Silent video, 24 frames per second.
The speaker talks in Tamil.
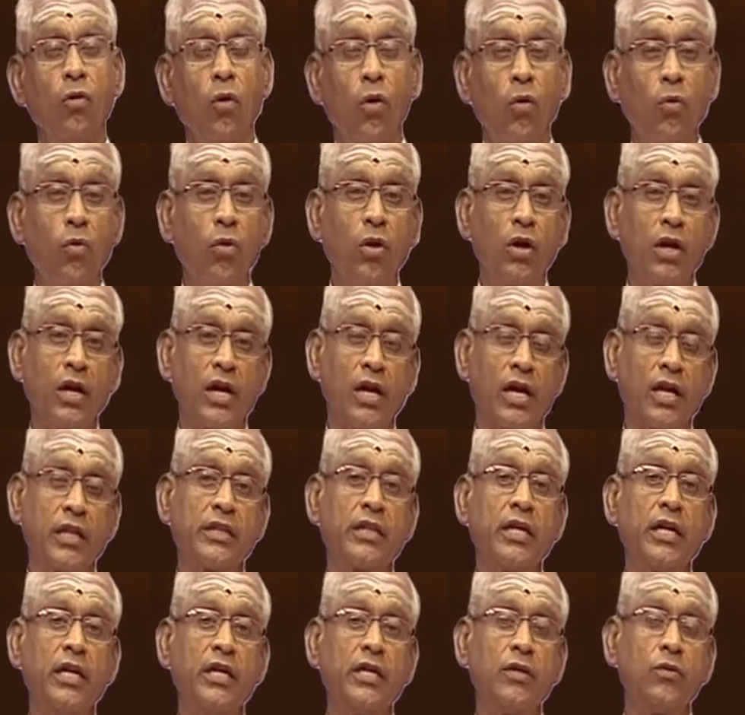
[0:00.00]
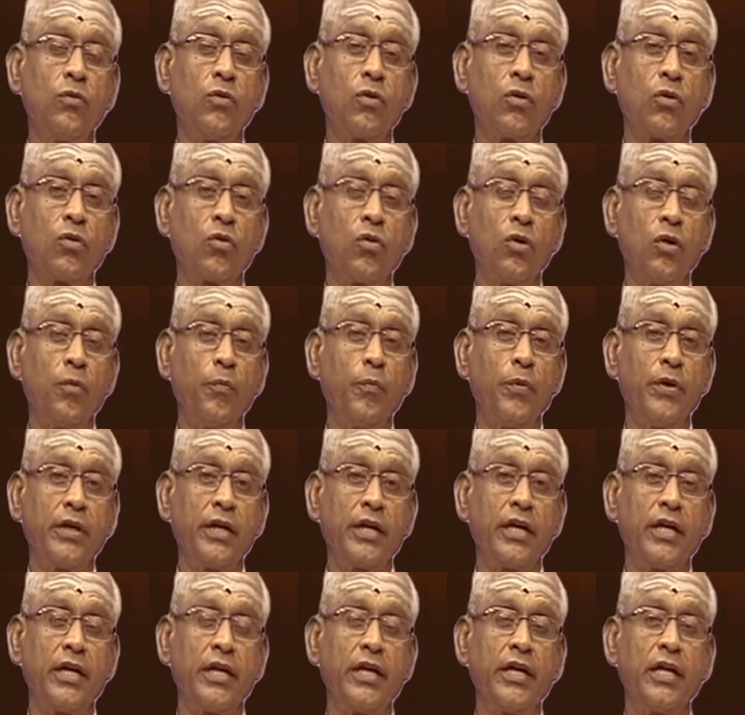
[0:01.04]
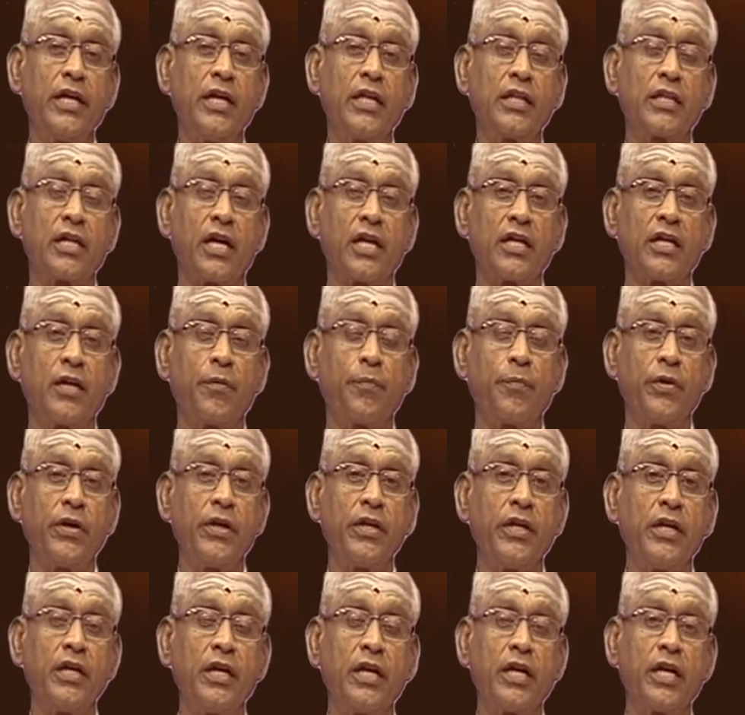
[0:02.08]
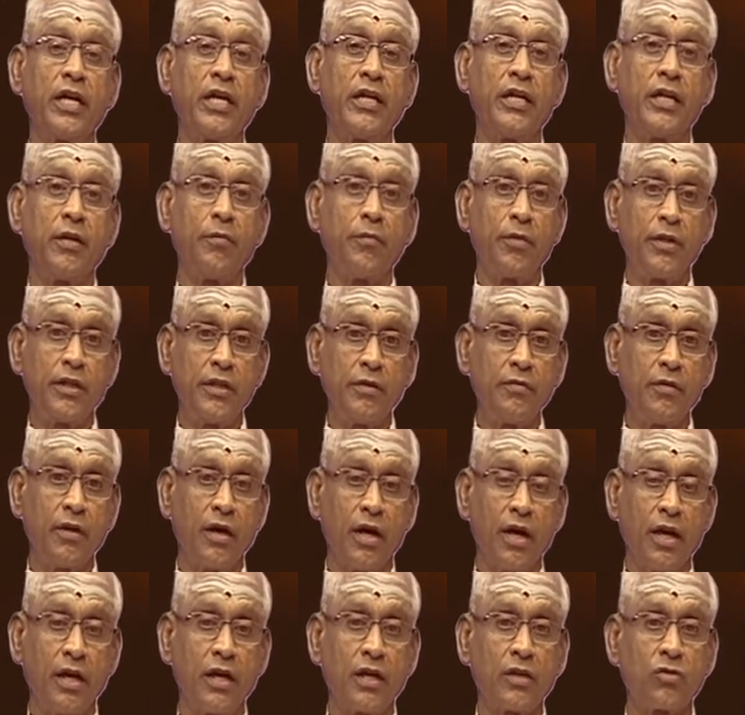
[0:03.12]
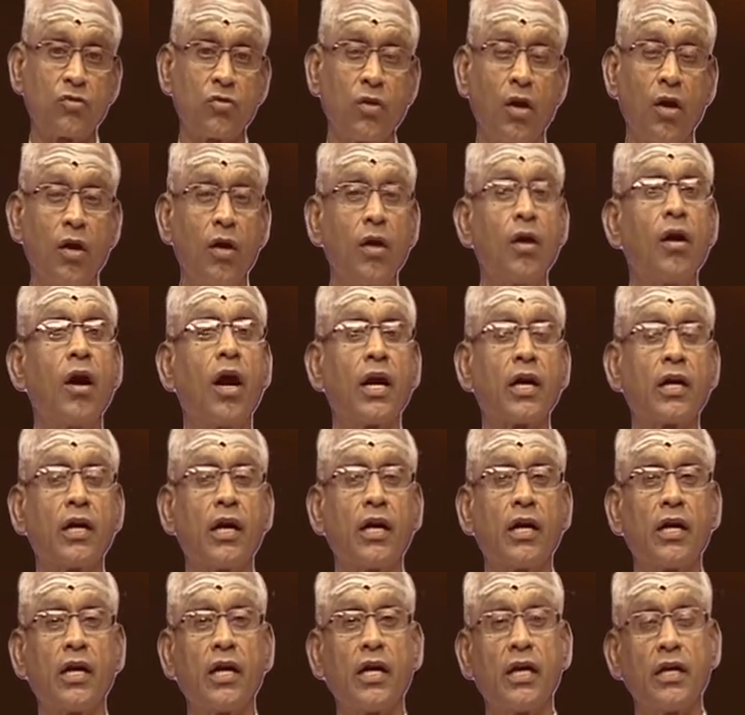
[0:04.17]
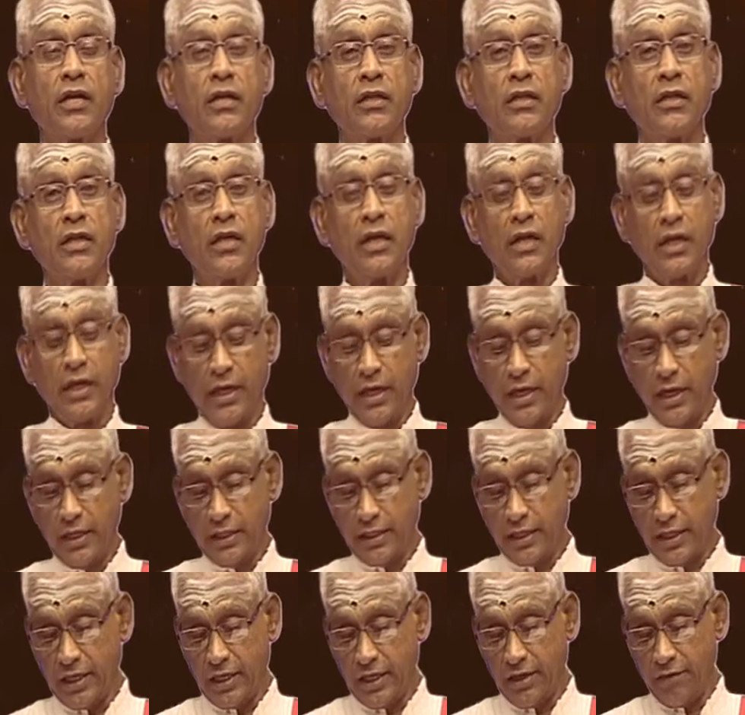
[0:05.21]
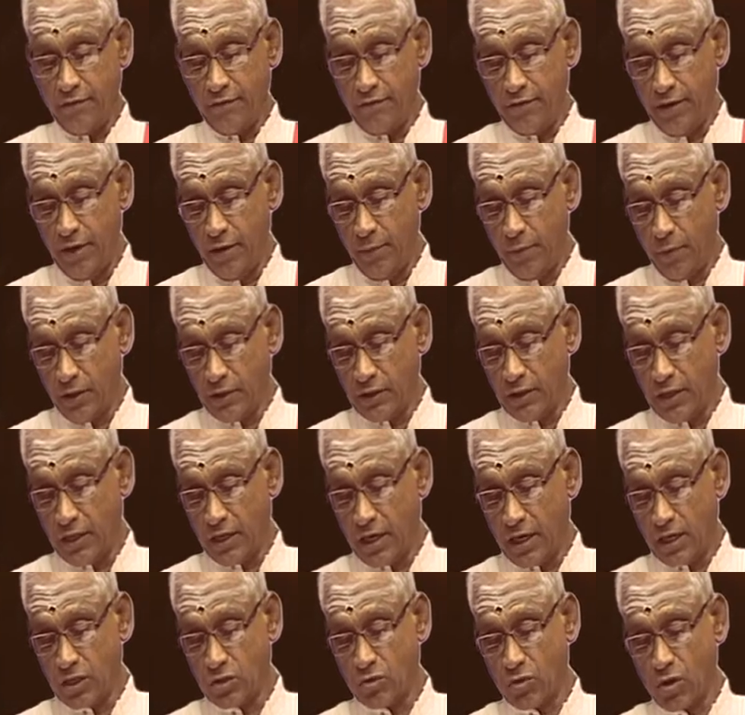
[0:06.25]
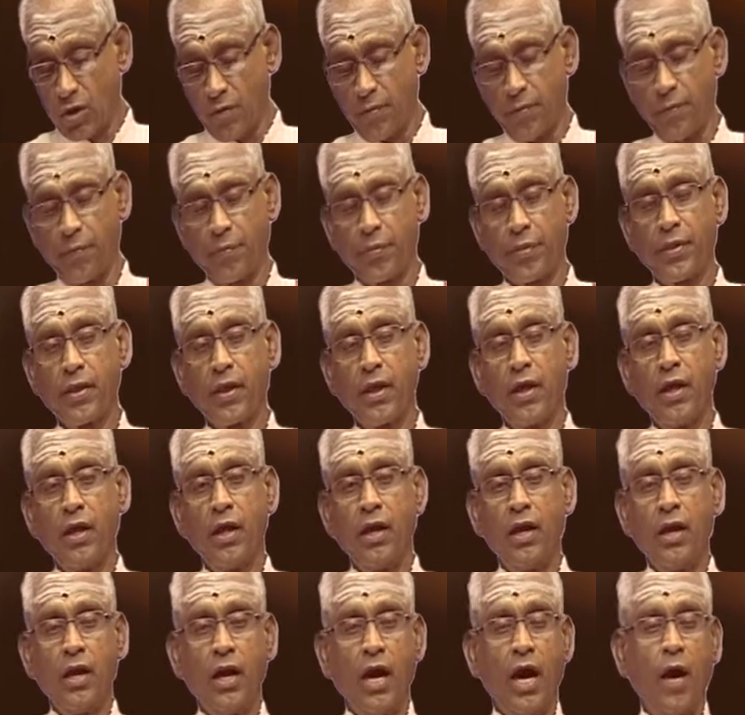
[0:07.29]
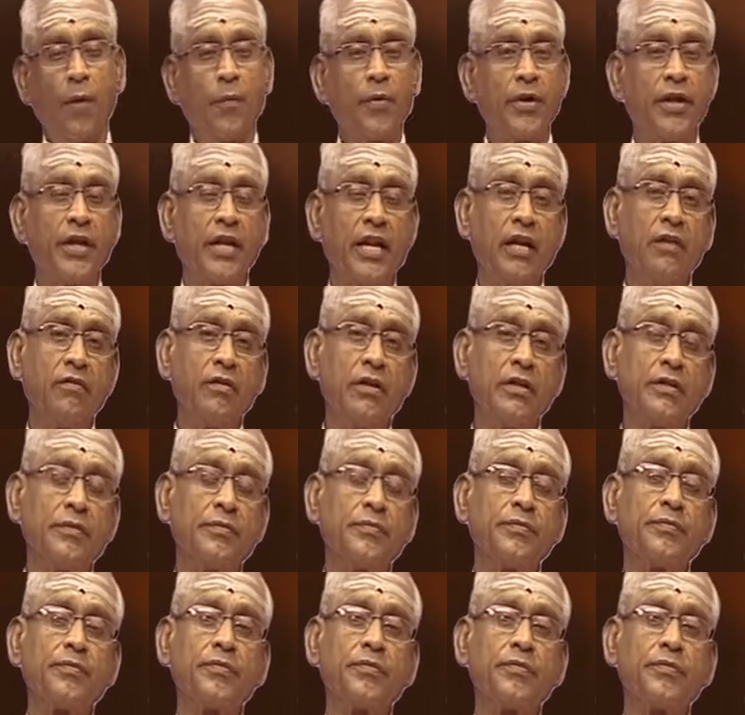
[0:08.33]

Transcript: ஒவ்வொரு கணத்திலேயும் ஒரு குறிப்பிட்ட நிலையிலே தான் எப்படி இருக்கிறேன் என்பதையும் அழகாக கீதையை வெளிப்படுத்துகிறார் சுவாமி அப்படி இறைவன்